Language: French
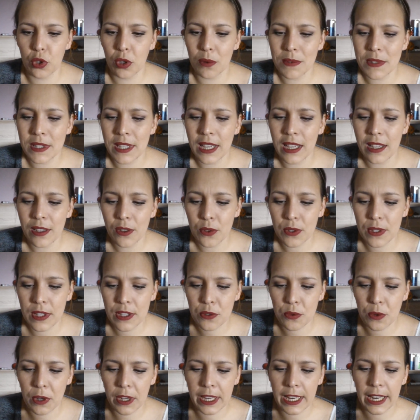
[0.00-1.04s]
comme ça, que ça
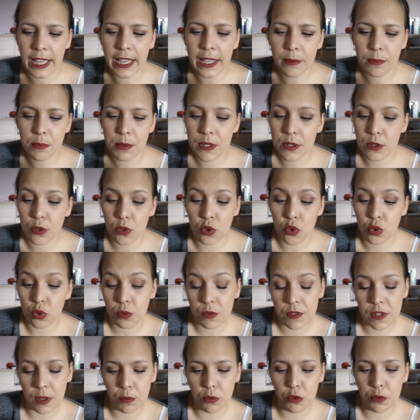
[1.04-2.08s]
soit clair, parce que je
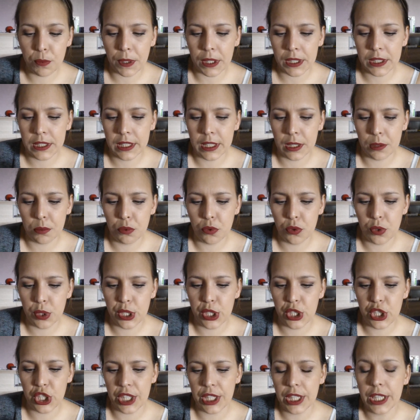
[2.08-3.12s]
trouve ça plus pratique et plus
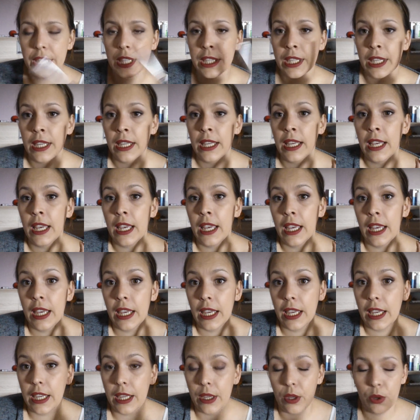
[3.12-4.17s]
hygiénique.
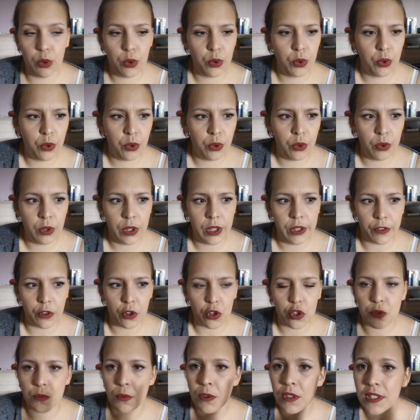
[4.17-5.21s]
Et, euh,
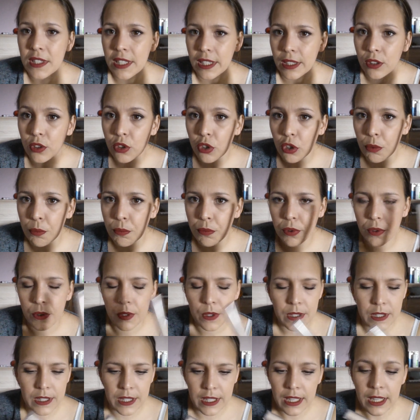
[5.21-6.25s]
franchement, c'est top,
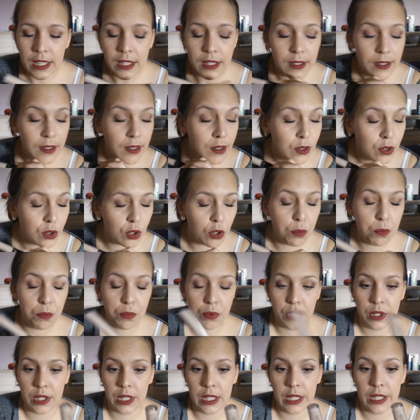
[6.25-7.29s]
c'est top.
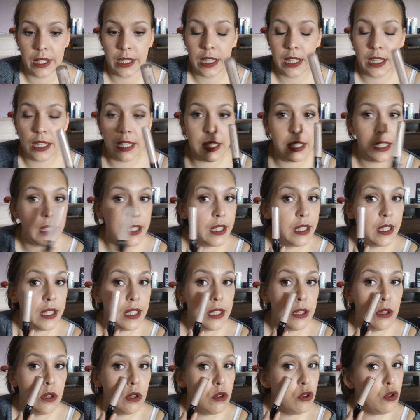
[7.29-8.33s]
Il,
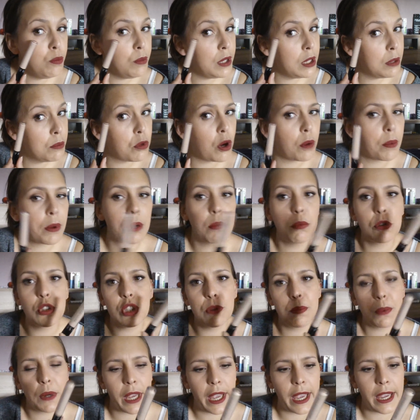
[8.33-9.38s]
illumine. Bon, après, moi,
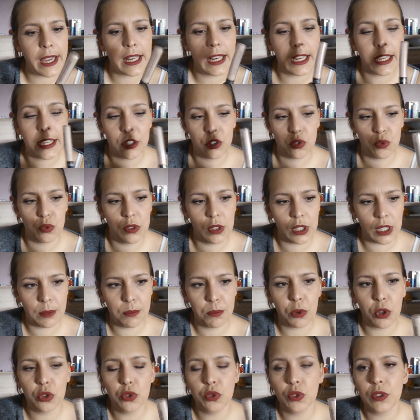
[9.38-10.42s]
j'ai pris un clair et je voudrais me
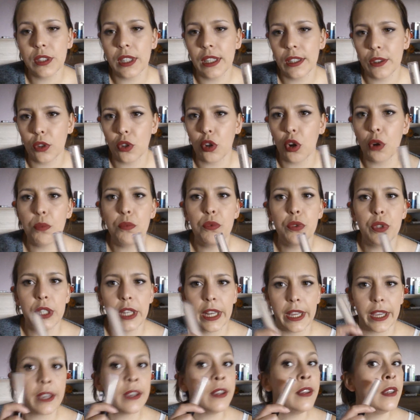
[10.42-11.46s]
prendre une teinte encore plus
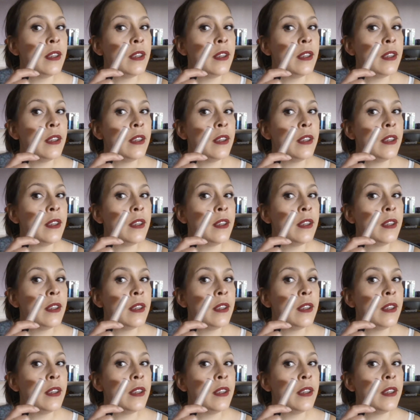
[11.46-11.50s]
claire.